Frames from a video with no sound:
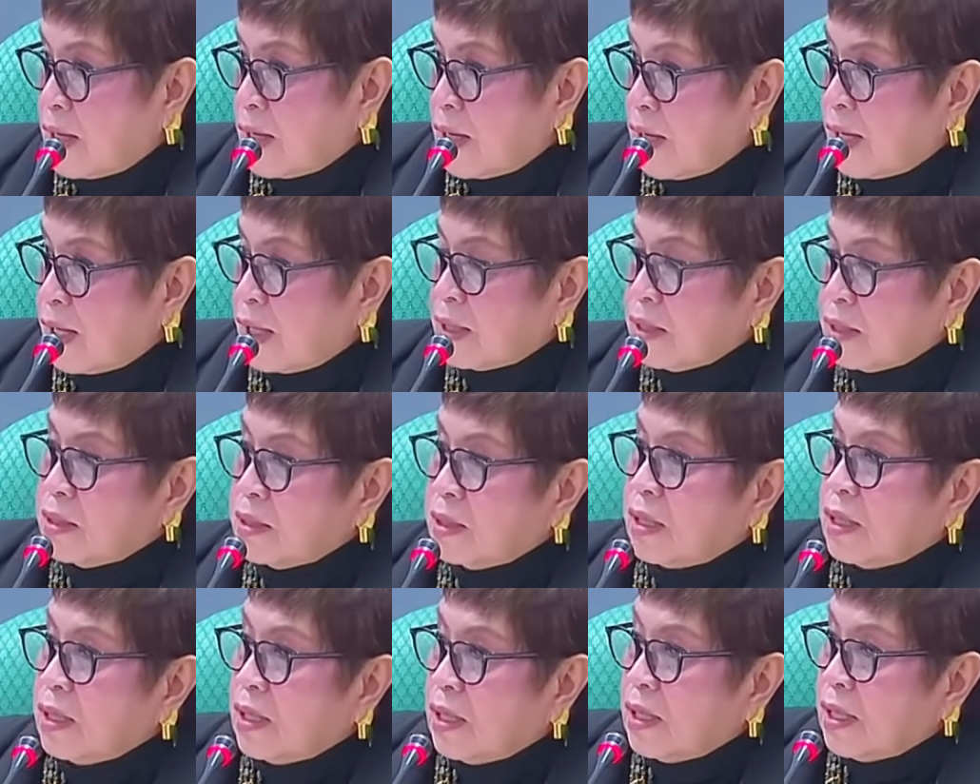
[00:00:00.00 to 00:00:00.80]
And
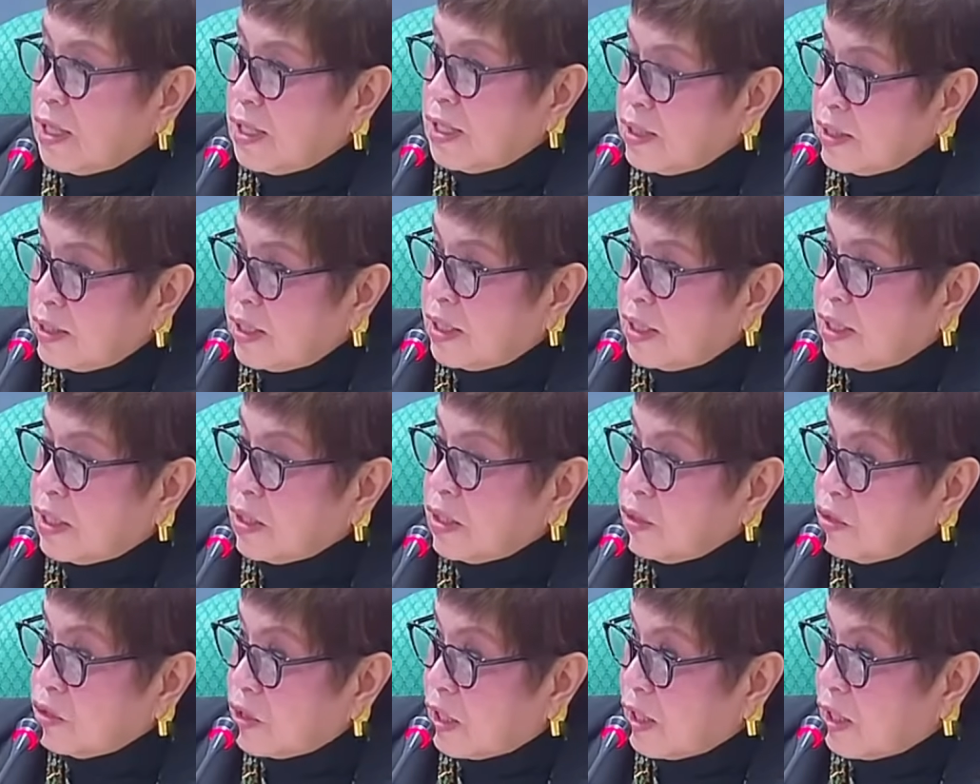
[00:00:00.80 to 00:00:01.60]
hindi
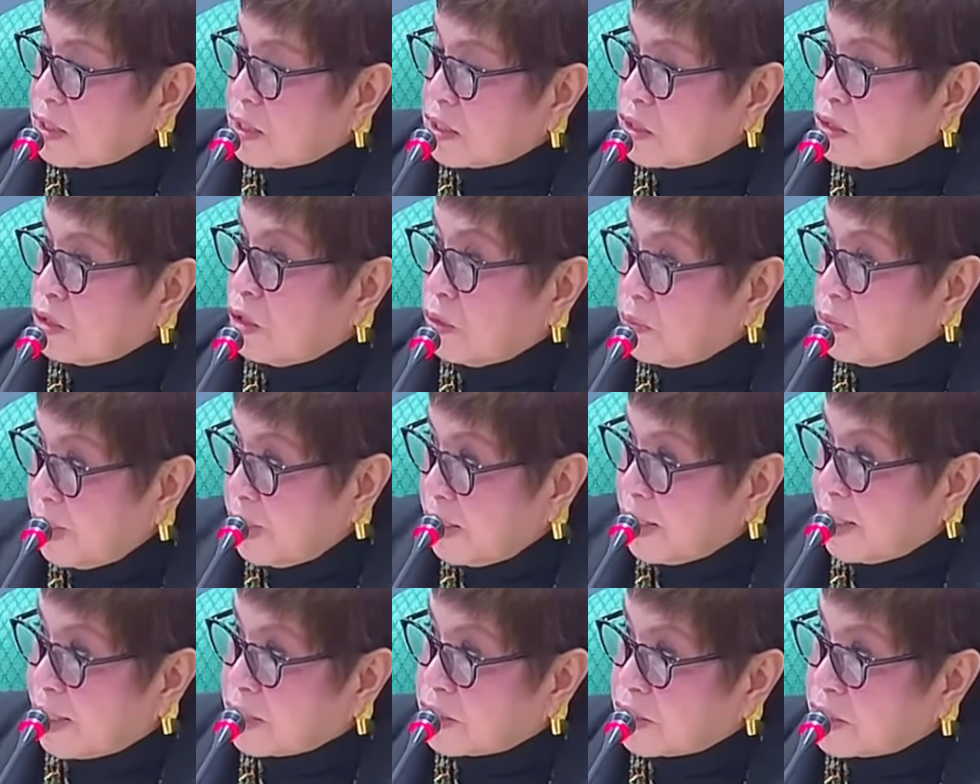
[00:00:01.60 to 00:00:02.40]
lang yung rights,
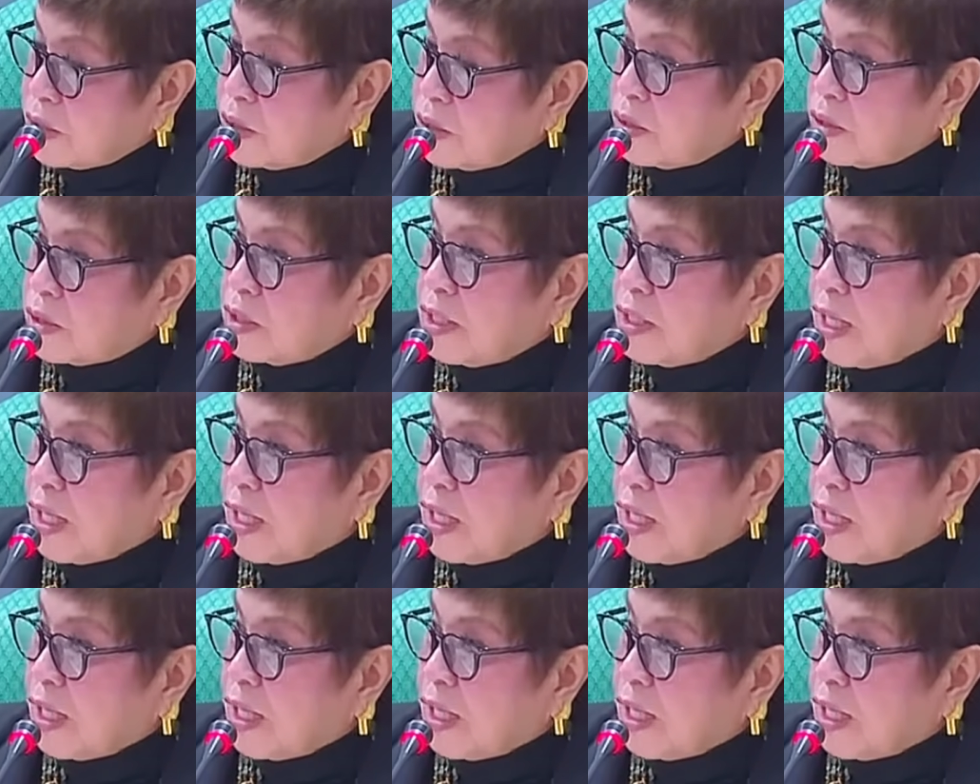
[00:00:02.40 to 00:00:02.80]
obligation.